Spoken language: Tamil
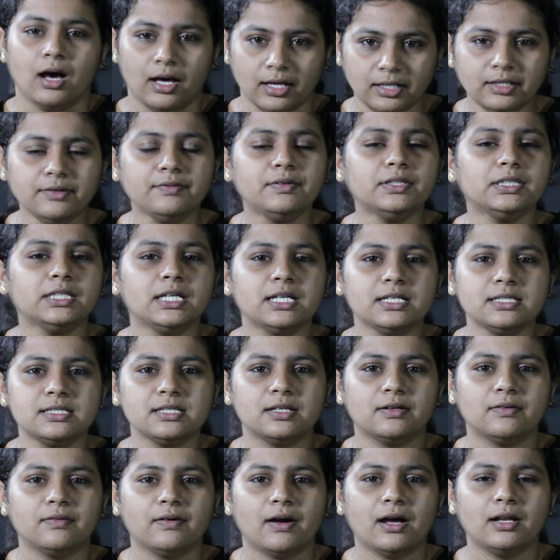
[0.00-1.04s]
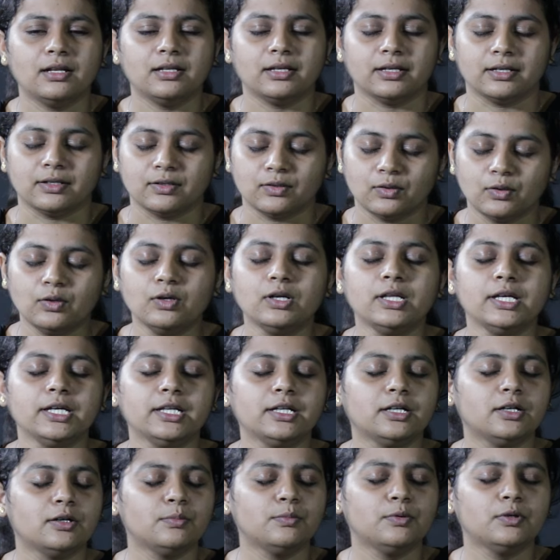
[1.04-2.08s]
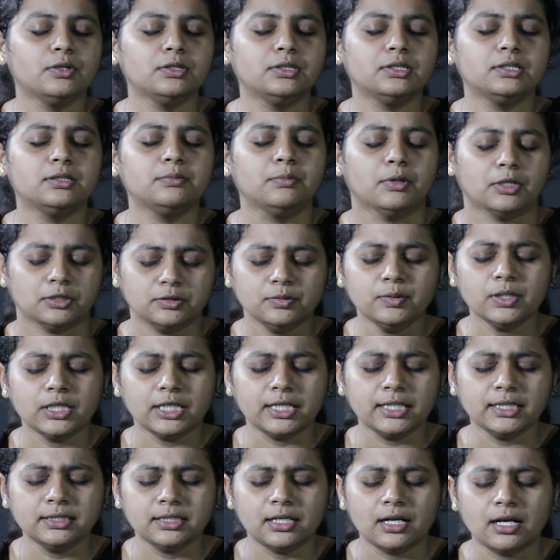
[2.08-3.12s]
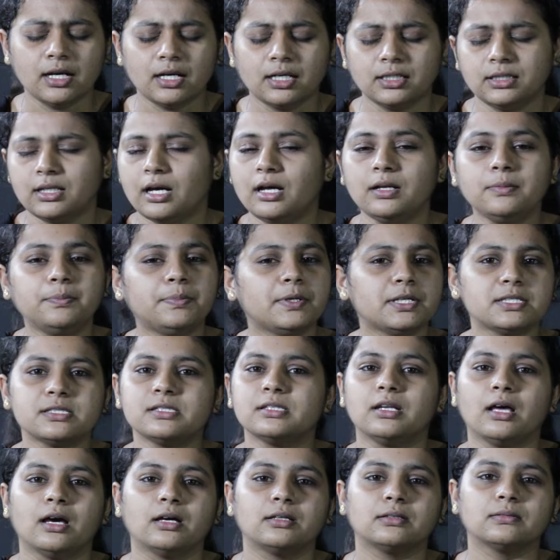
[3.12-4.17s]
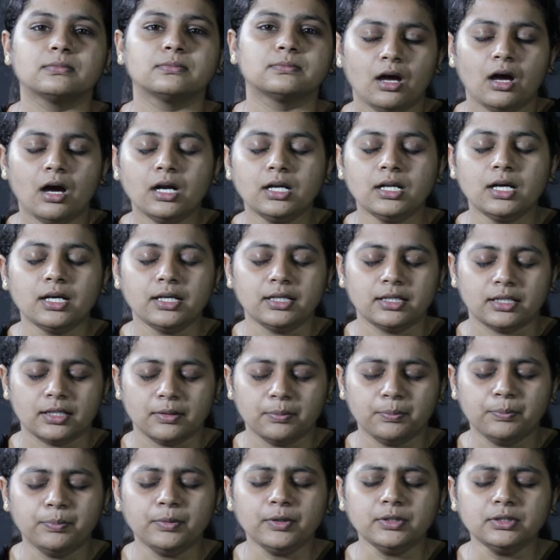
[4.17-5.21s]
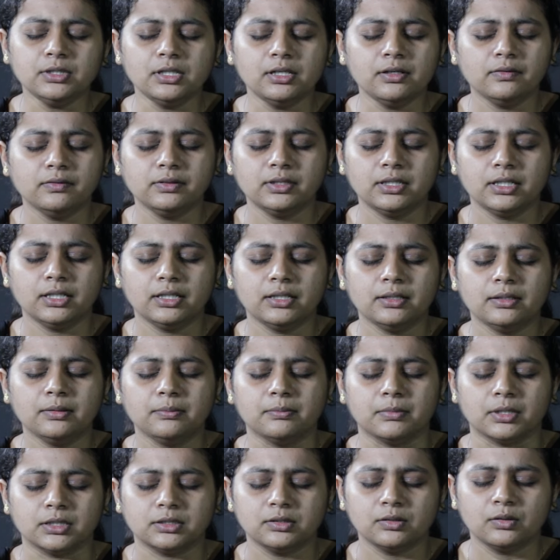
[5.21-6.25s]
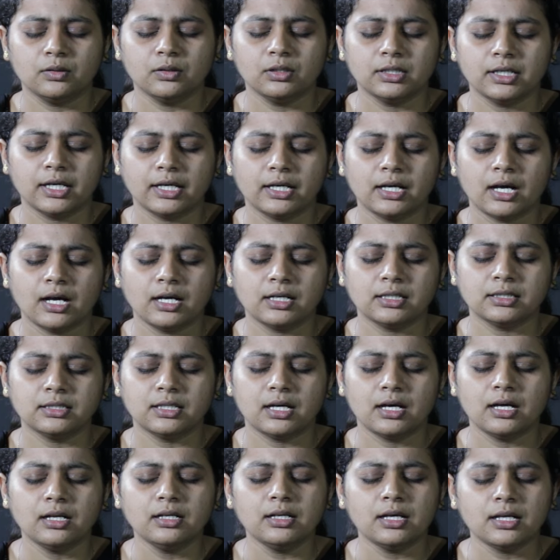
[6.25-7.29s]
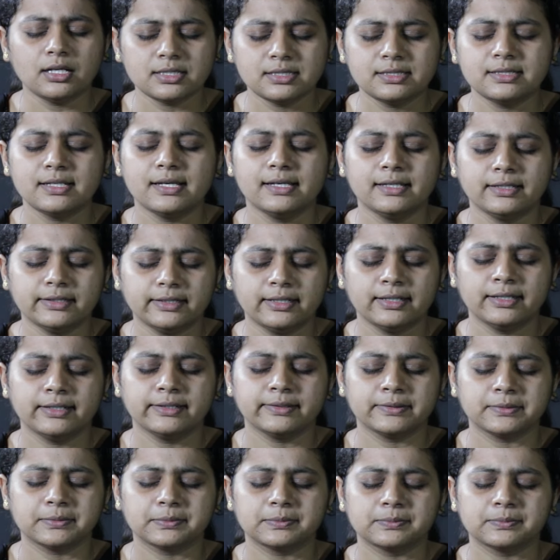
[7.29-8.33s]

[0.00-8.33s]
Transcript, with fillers: அரவிந்த் கெஜ்ரிவால் என்னோட இருக்கும்போது மதுவுக்கு எதிராக தான் பேசினார் ஆனால் இப்போது அவர் மது கொள்கைக்காக தான் அரெஸ்ட் ஆயிருக்காரு